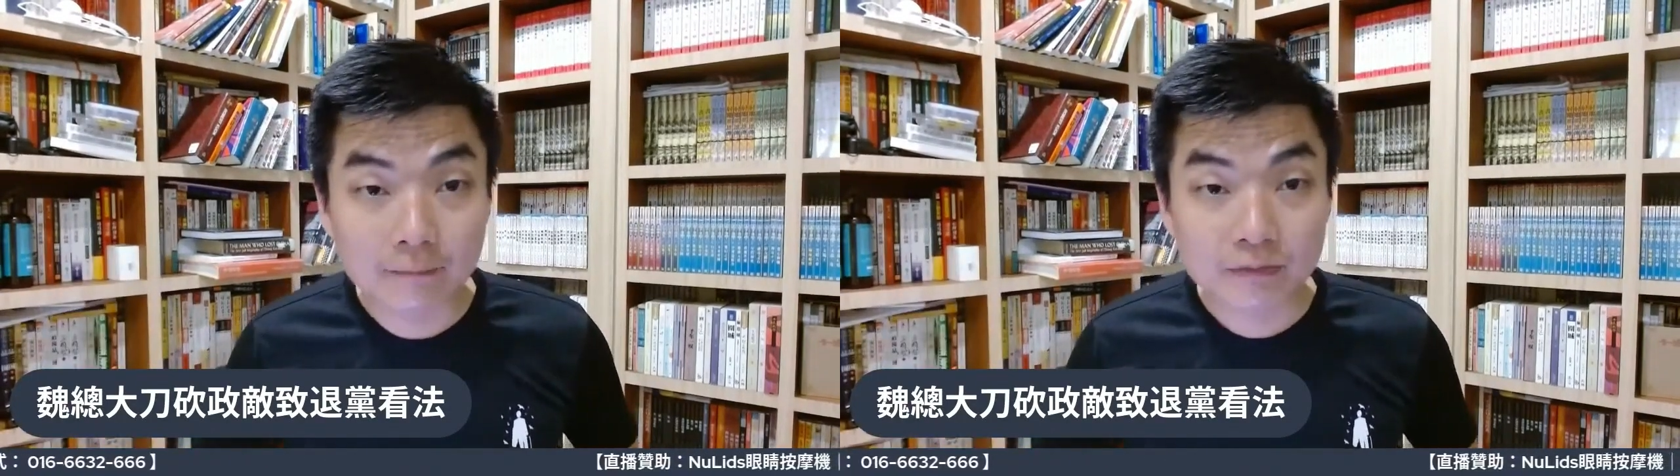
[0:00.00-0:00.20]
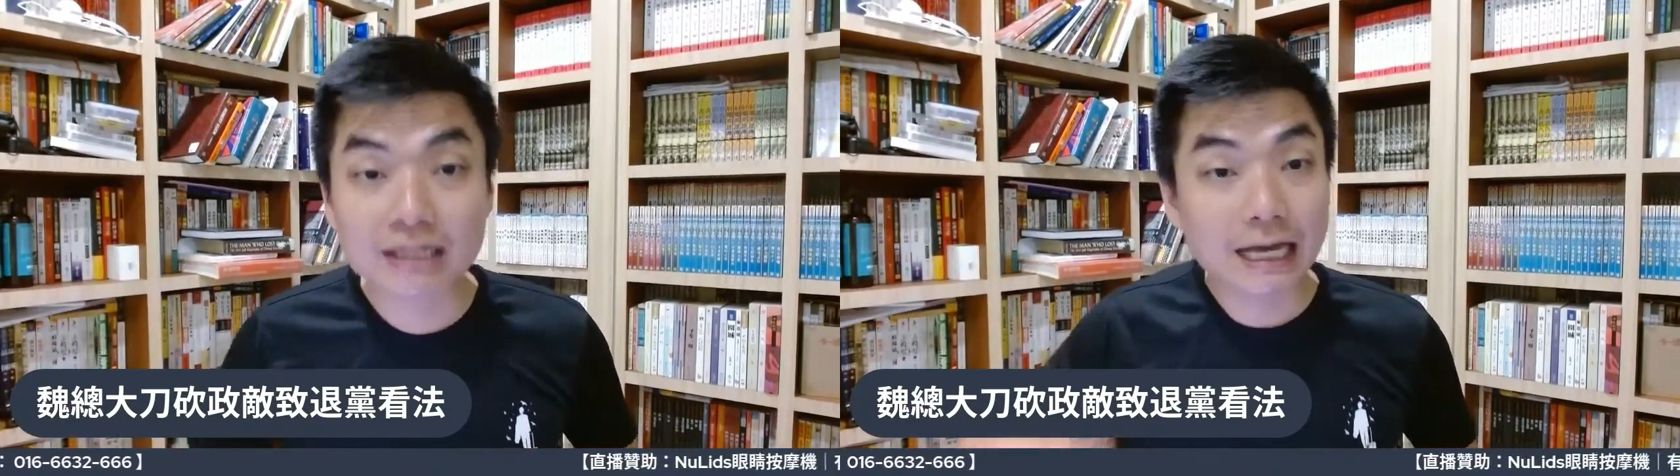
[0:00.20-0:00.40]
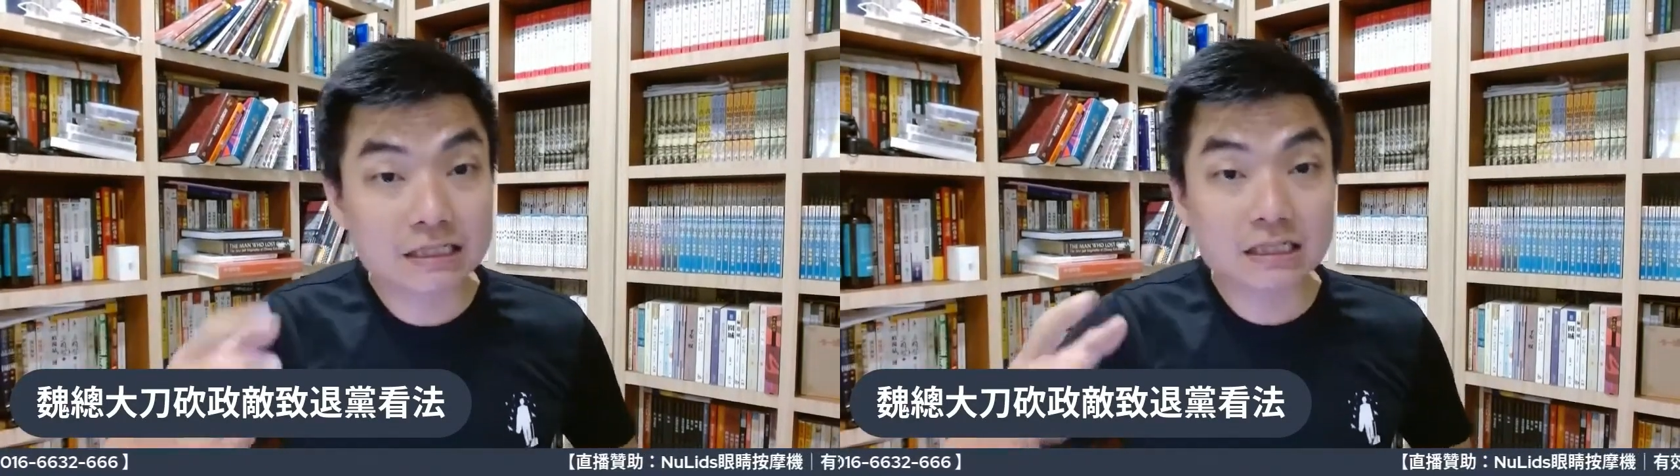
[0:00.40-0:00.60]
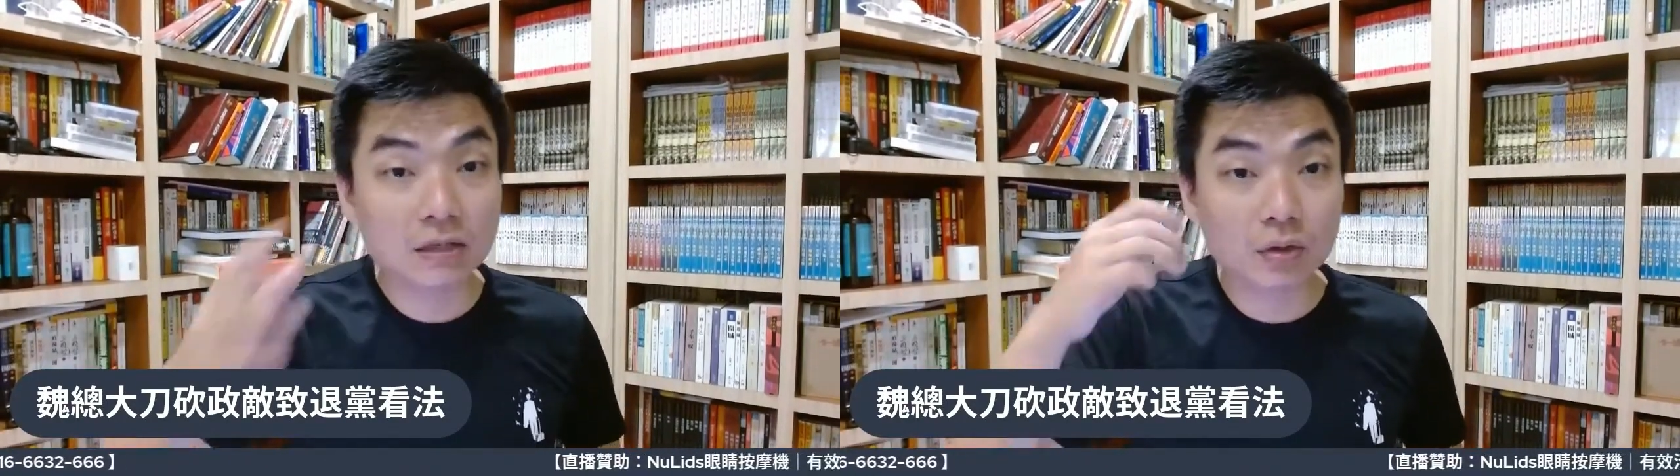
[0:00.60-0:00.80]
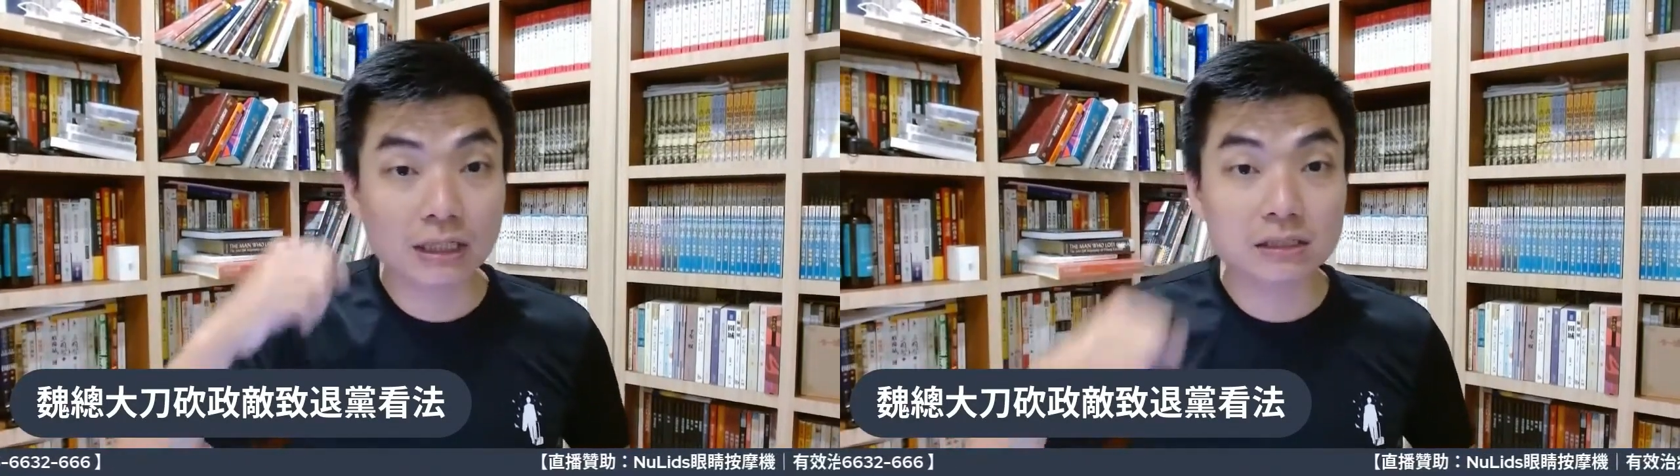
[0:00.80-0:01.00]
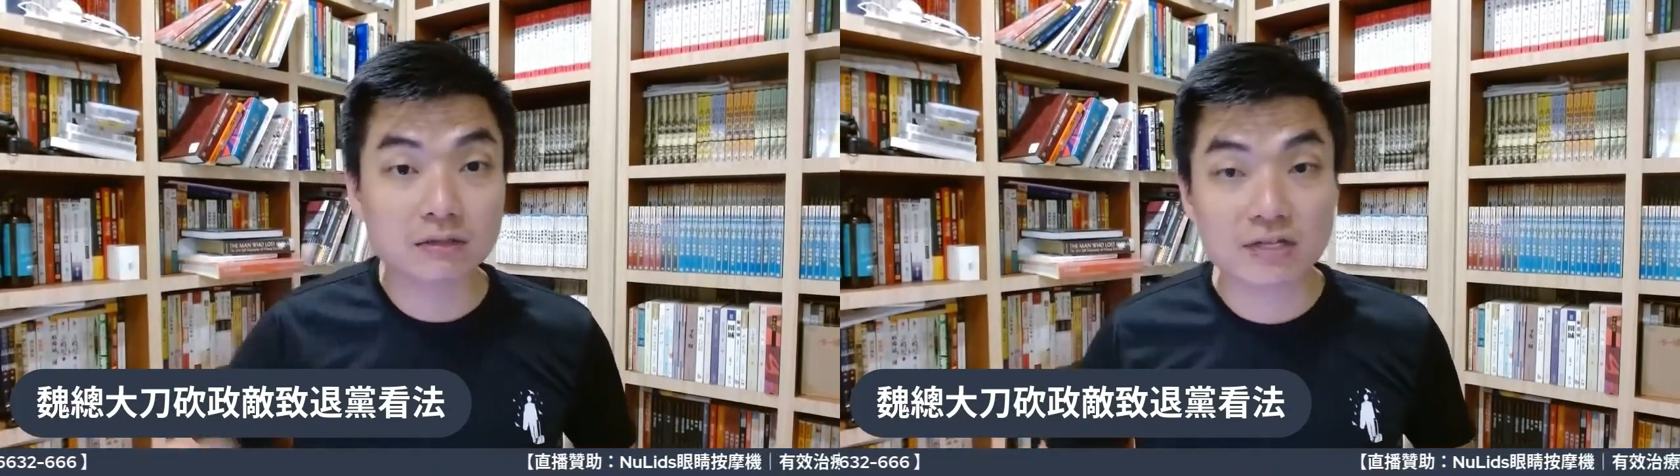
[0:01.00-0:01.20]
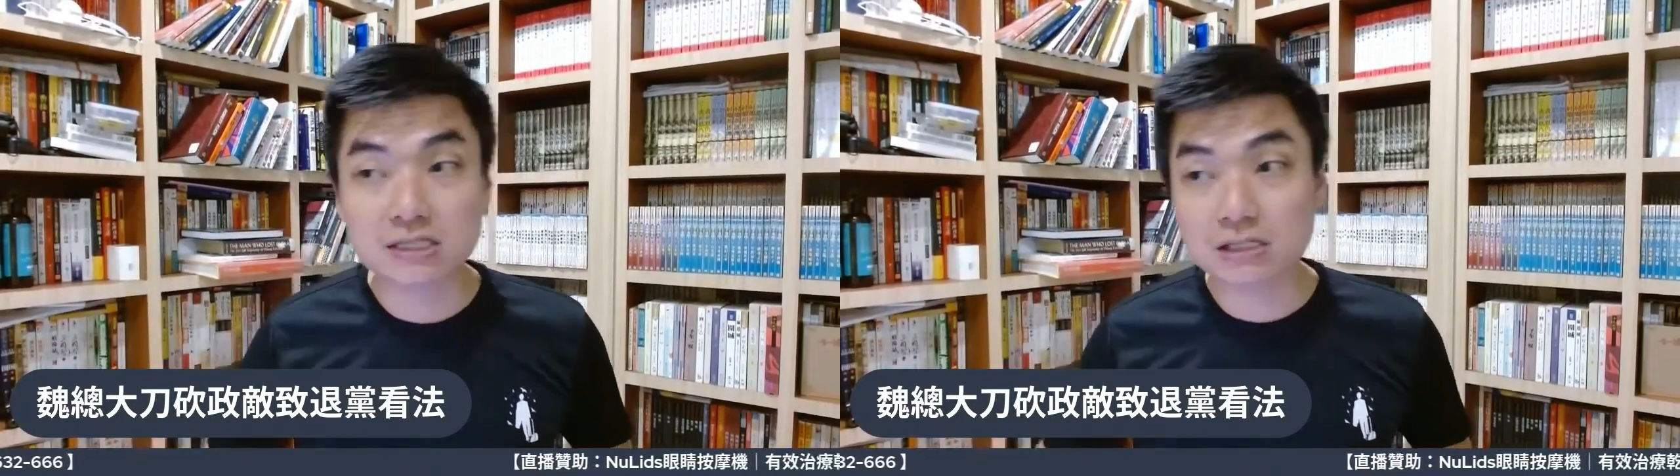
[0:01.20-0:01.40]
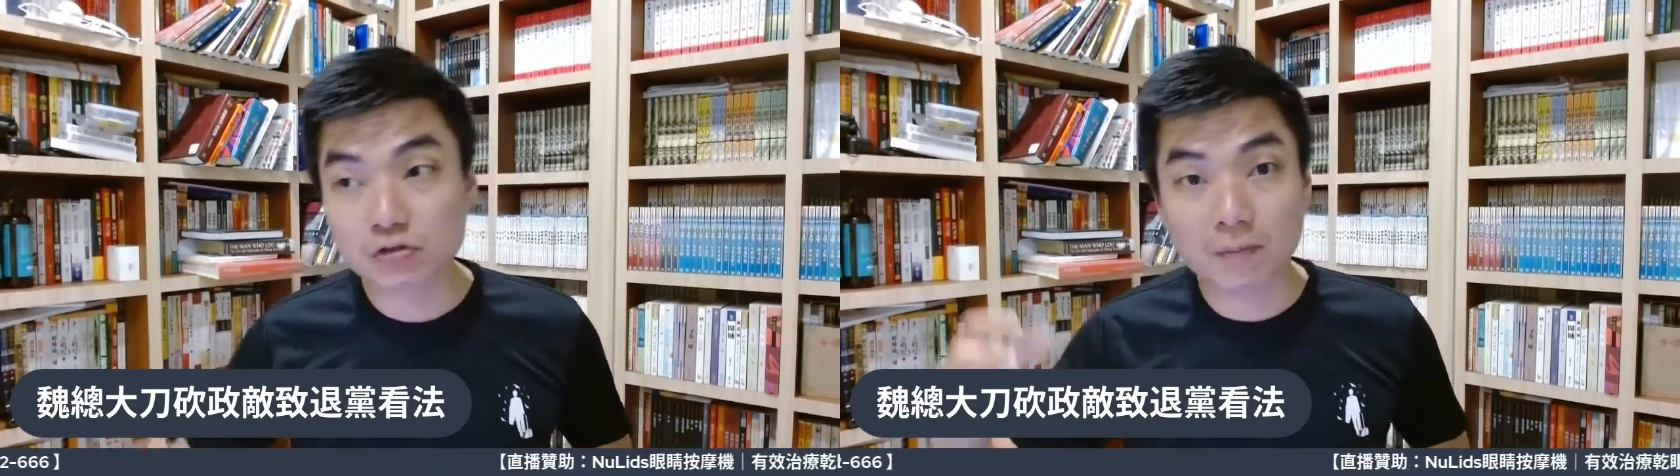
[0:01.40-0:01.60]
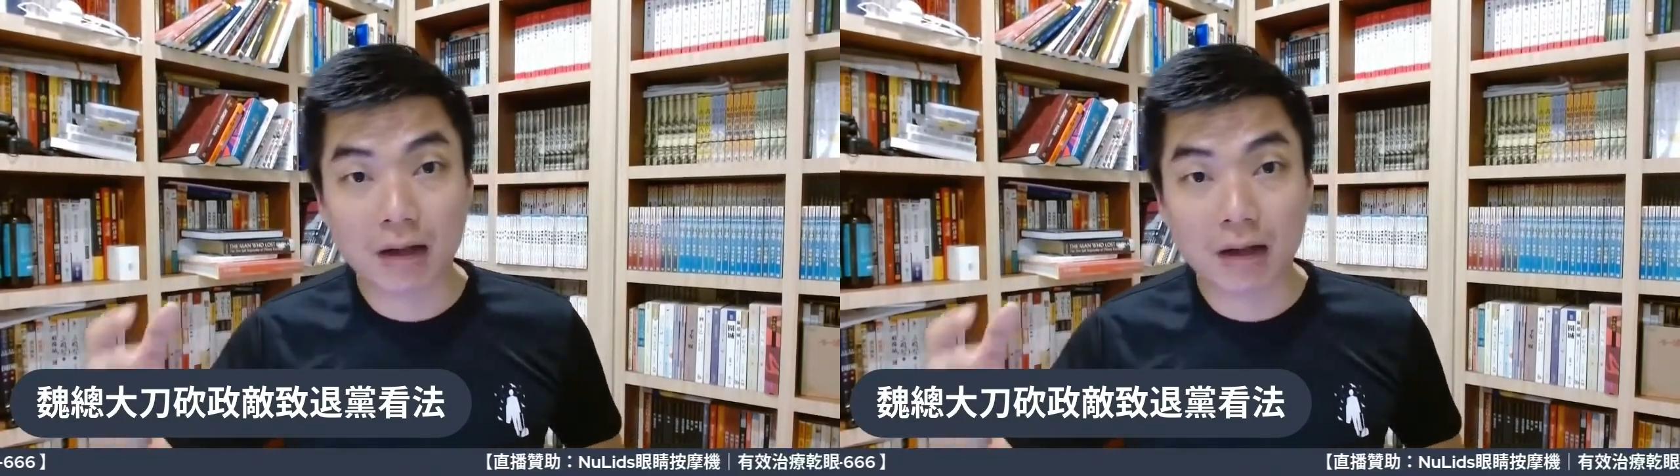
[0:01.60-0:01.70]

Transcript: 大家还记得我当时分析说，